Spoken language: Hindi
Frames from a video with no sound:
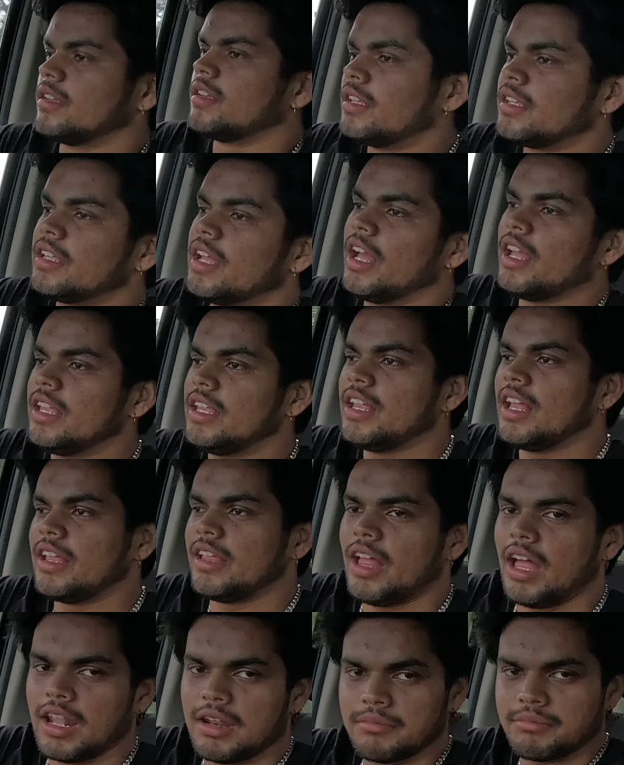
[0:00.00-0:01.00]
यहीं है
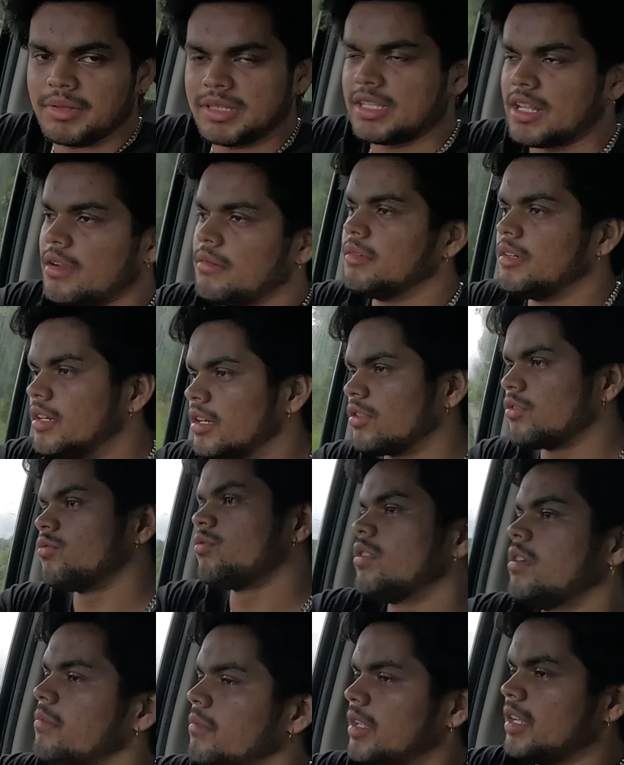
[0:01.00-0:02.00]
यार पंद्रह मिनट दूर
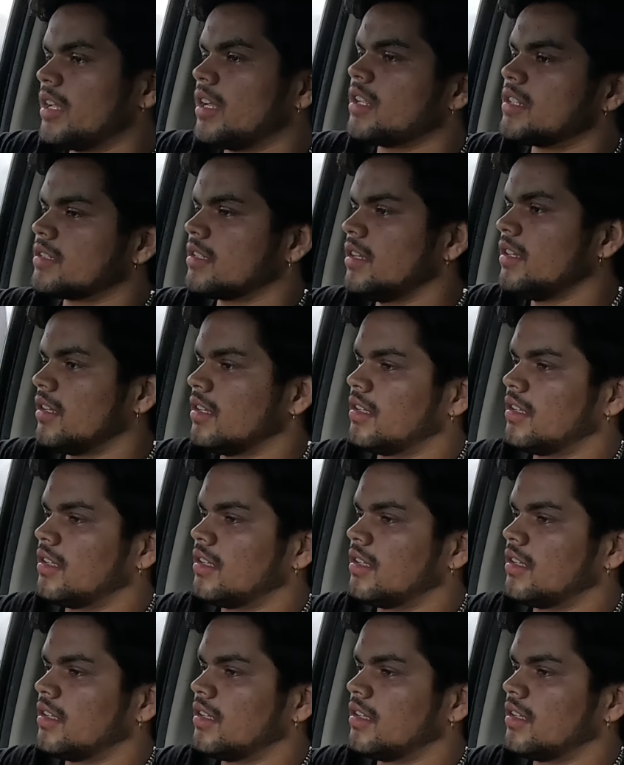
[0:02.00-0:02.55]
ना मेरे घर से